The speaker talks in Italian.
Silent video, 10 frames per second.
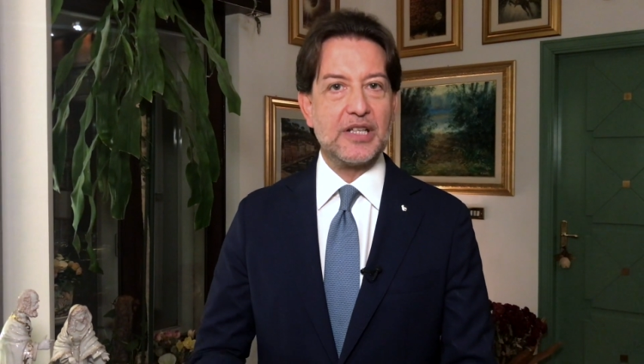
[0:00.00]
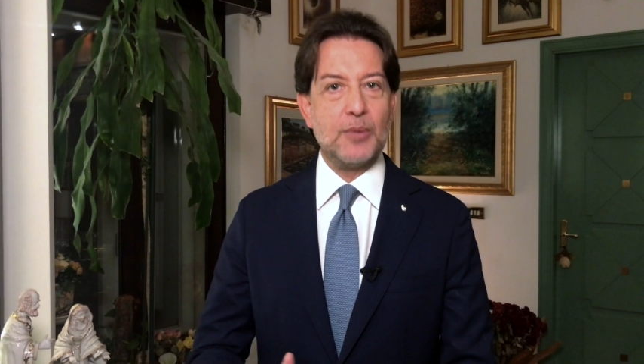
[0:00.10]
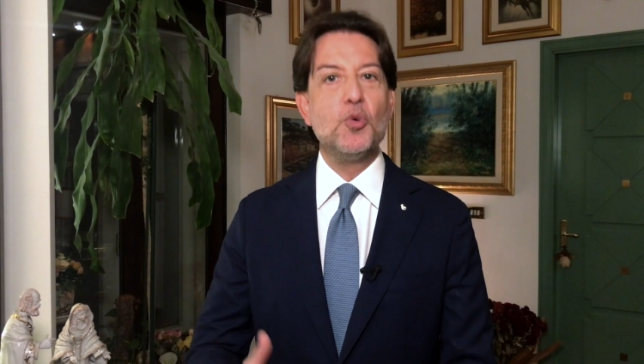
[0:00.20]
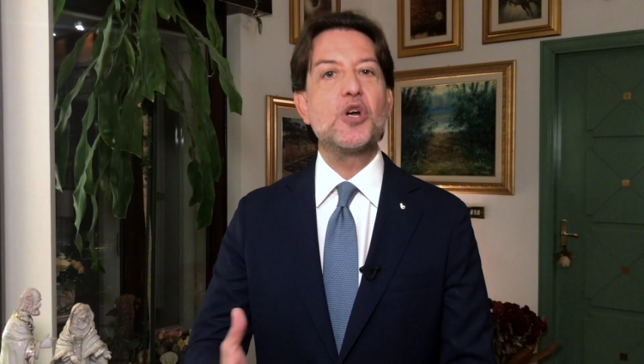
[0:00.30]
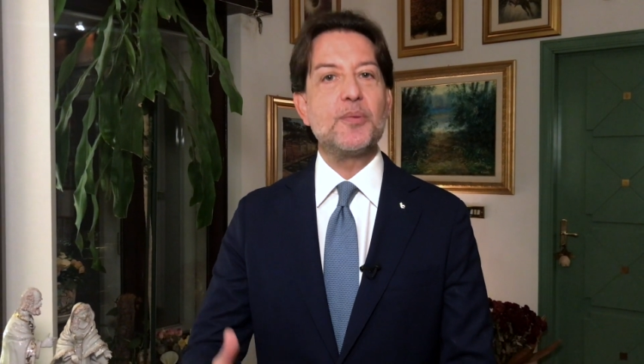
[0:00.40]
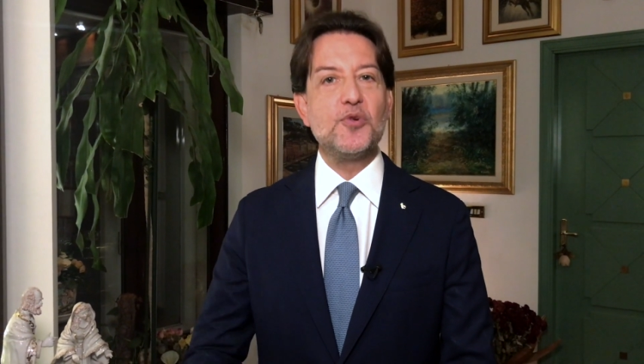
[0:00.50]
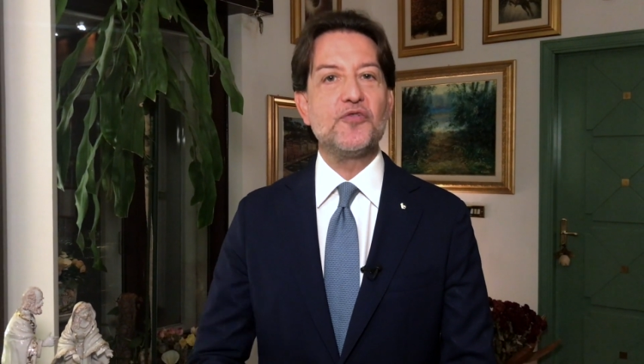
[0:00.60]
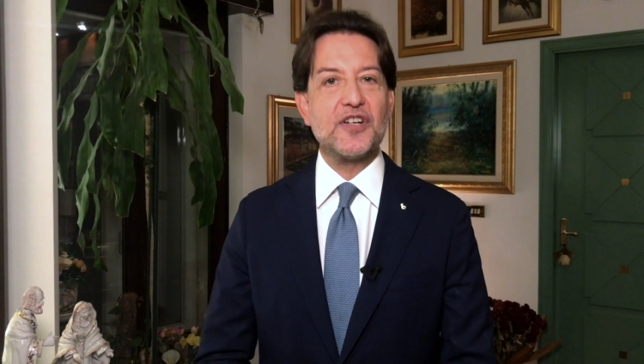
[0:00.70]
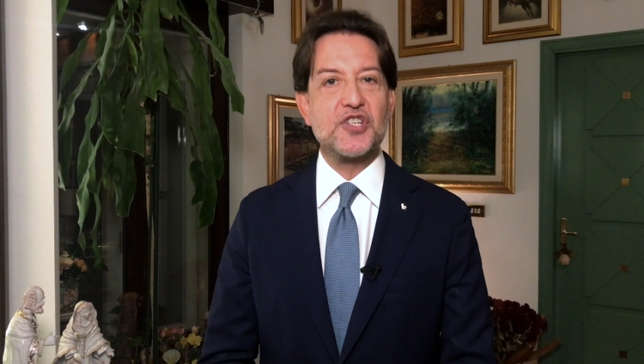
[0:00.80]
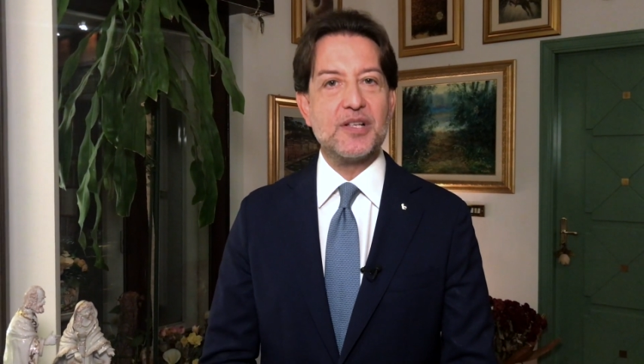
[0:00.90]
che muore più
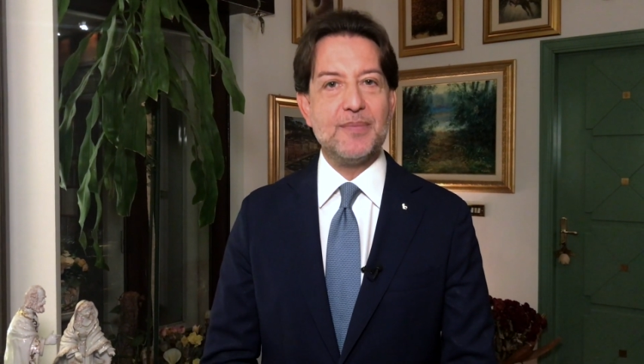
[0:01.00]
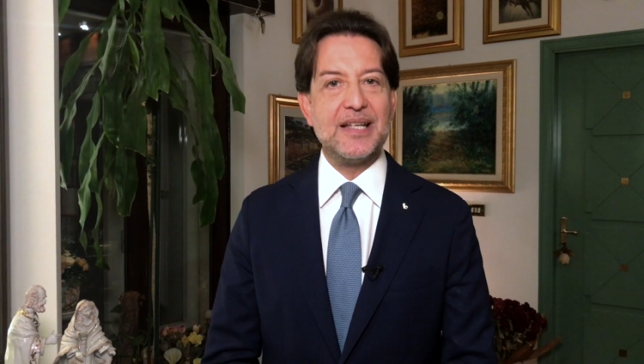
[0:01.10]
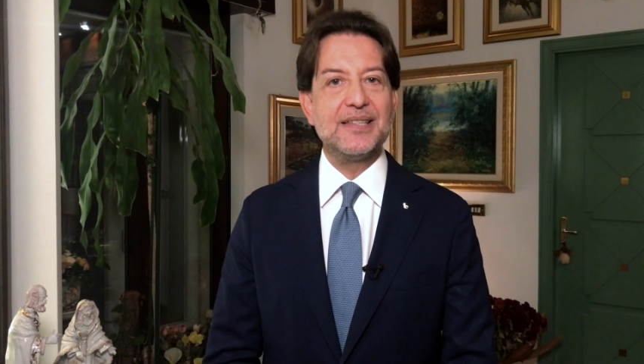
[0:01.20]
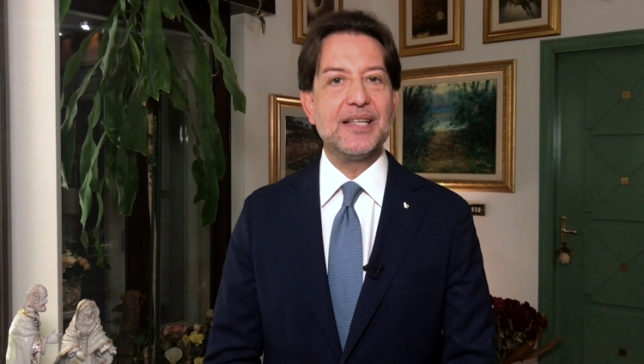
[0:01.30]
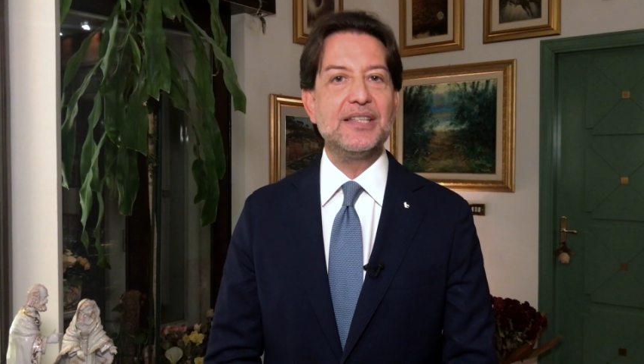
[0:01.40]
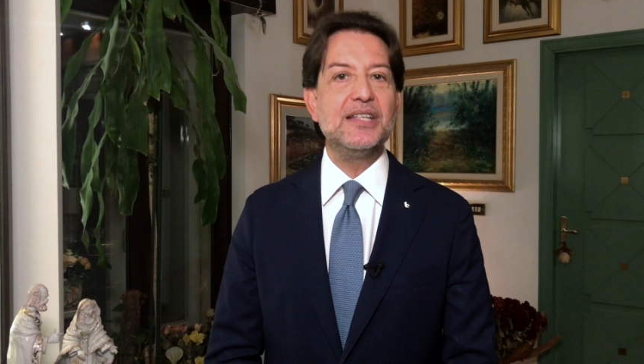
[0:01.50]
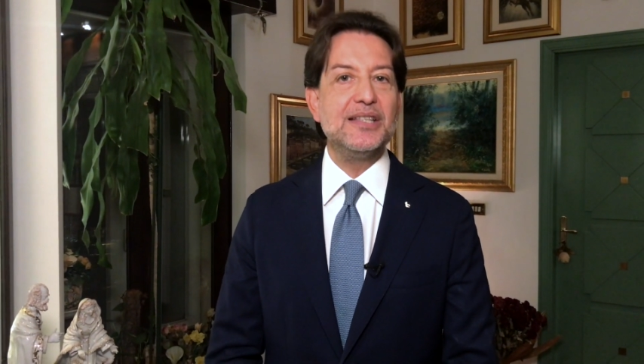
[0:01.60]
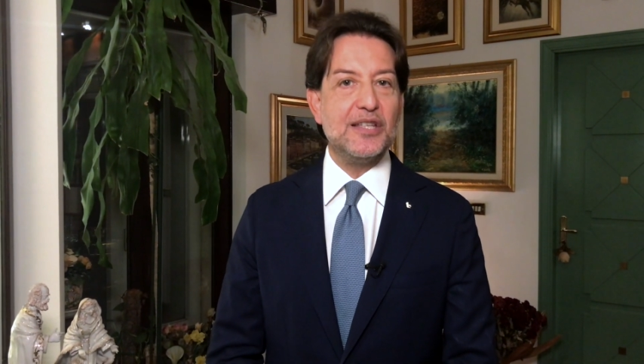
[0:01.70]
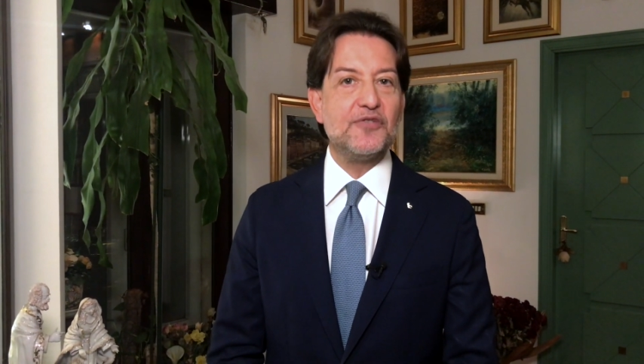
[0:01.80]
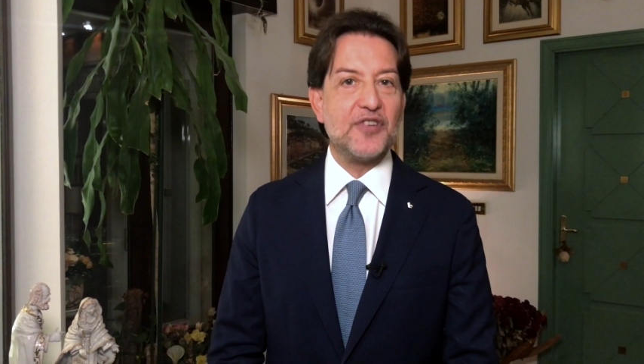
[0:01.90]
facilmente di
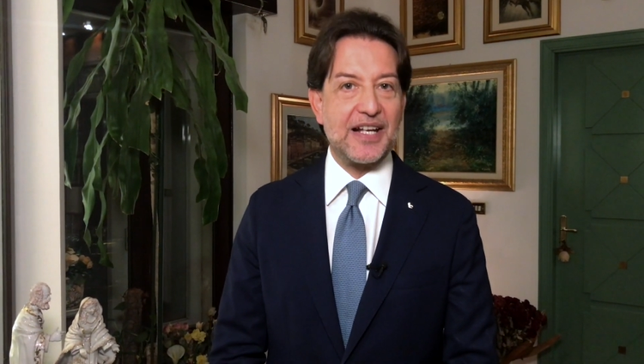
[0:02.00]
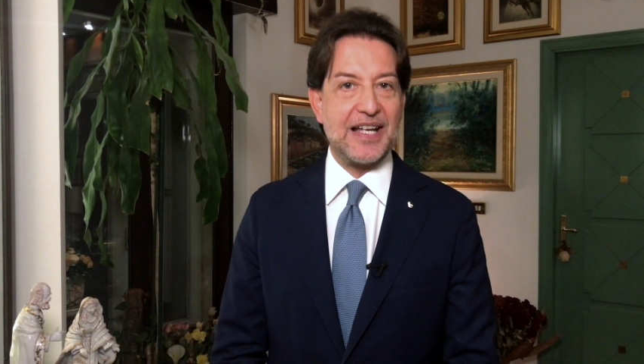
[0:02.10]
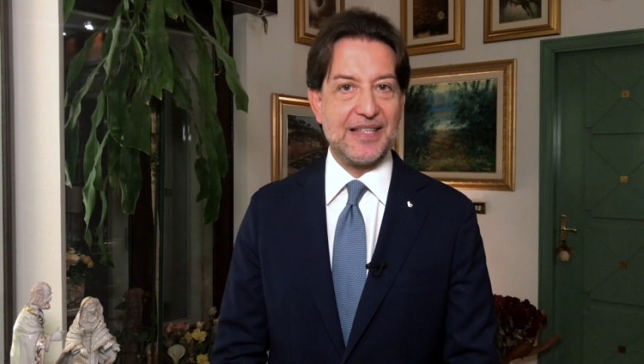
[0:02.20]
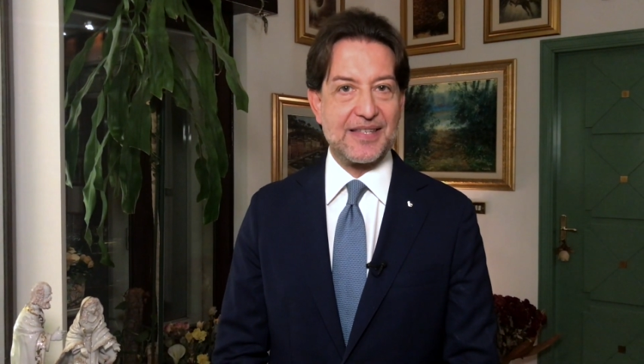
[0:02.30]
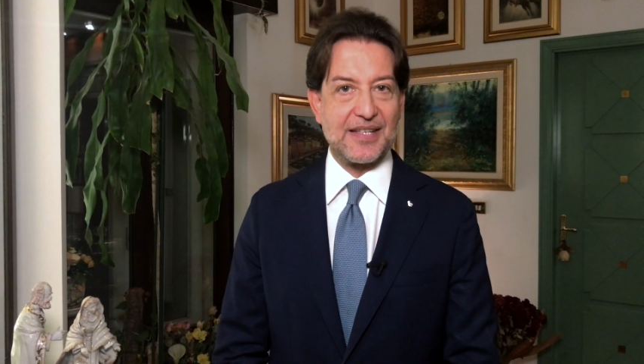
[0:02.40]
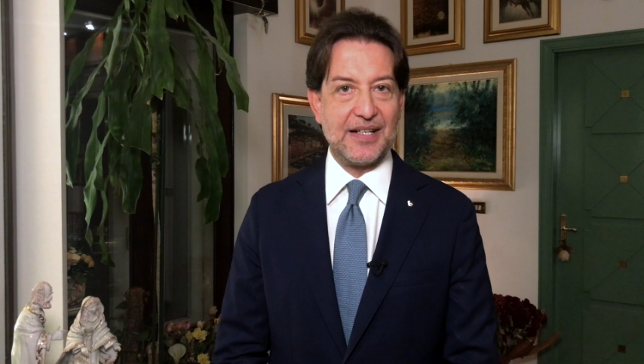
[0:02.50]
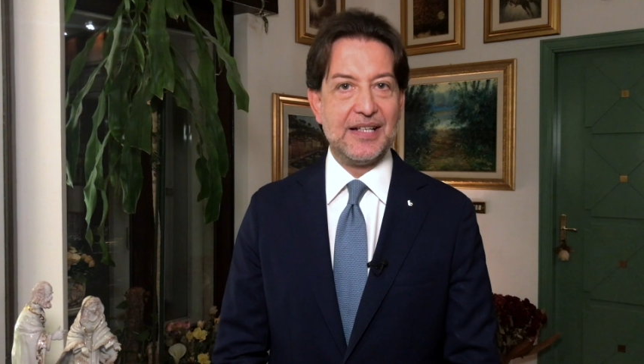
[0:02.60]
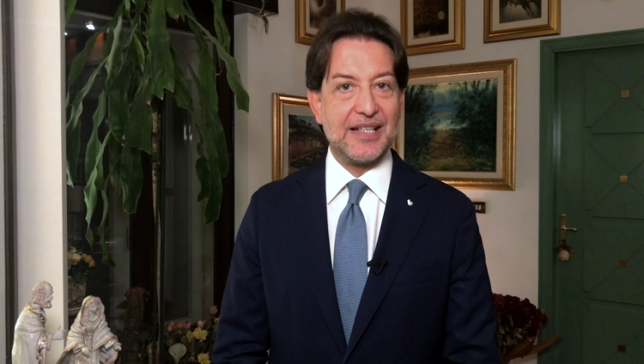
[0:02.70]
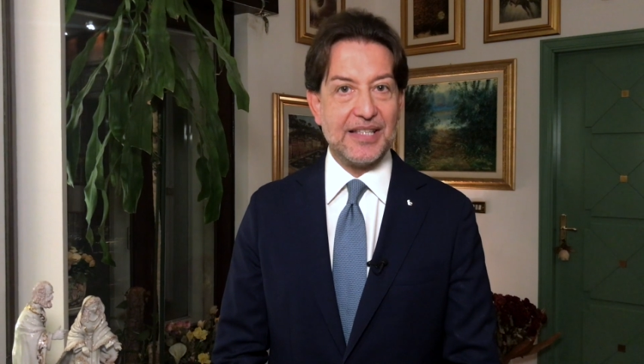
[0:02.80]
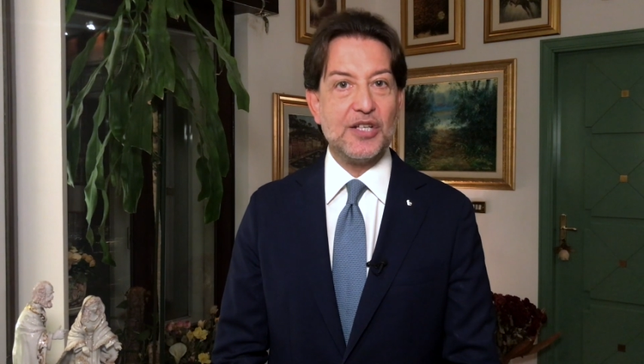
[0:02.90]
indifferenza
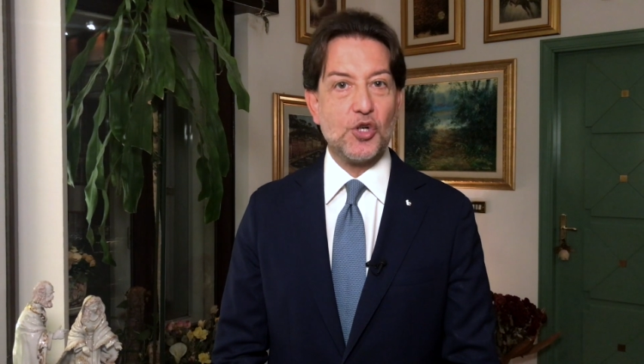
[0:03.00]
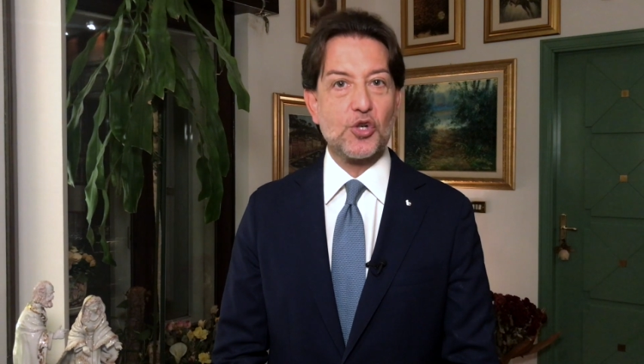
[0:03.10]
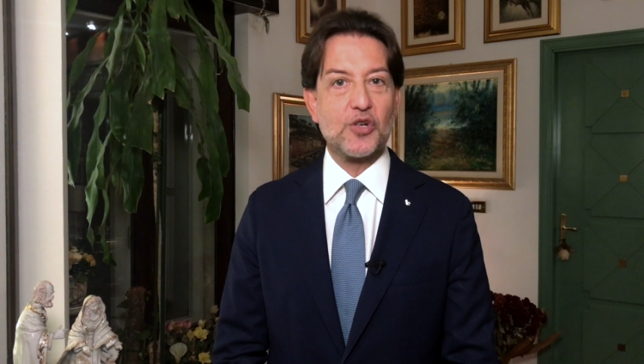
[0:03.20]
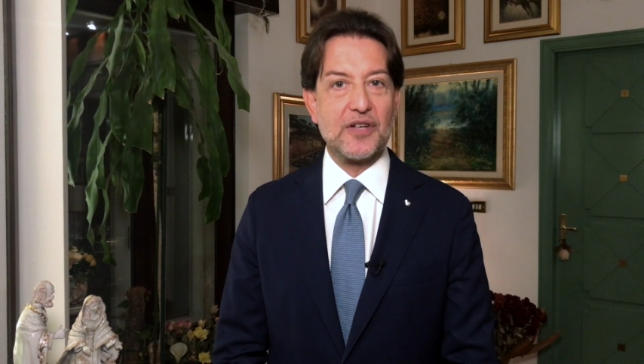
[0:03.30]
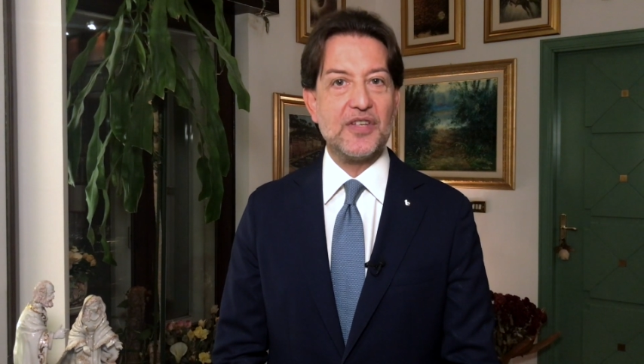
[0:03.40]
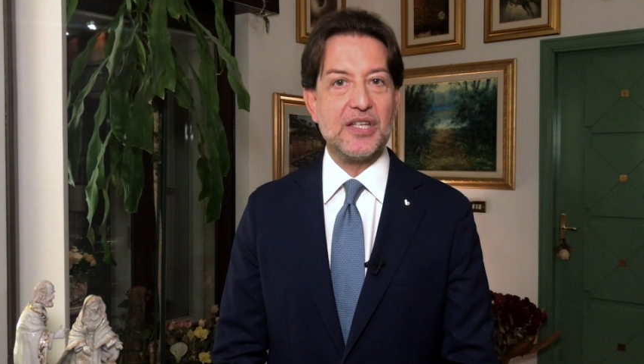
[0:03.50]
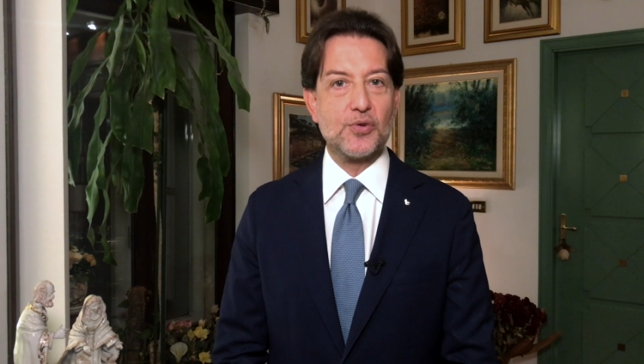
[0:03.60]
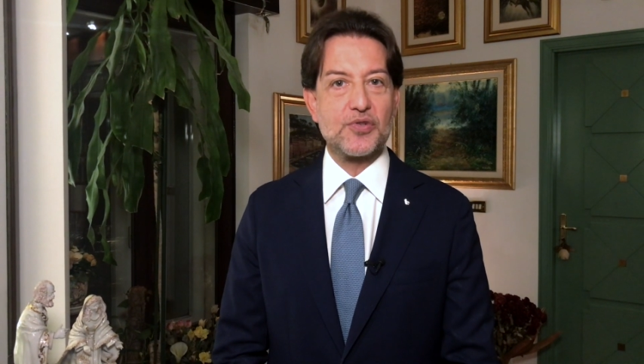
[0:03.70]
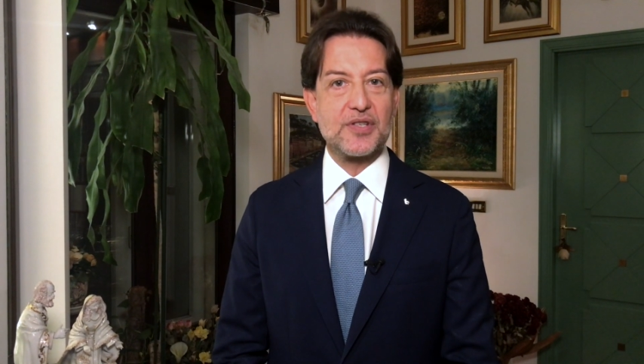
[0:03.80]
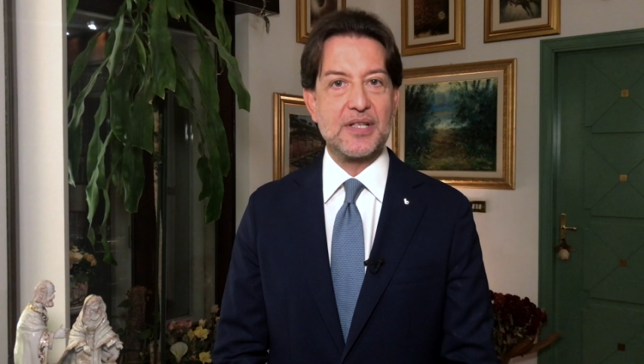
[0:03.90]
che di
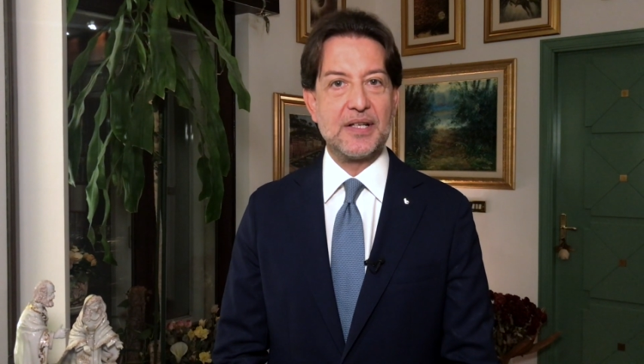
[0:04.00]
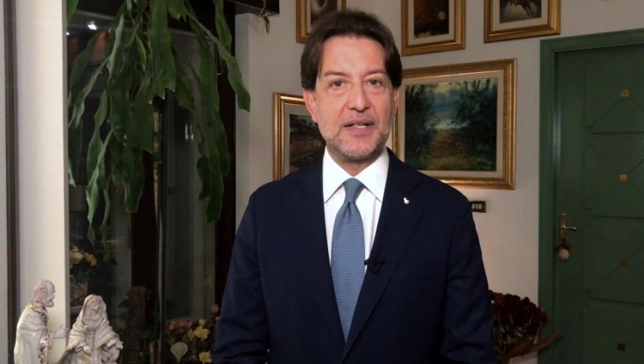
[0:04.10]
coronavirus.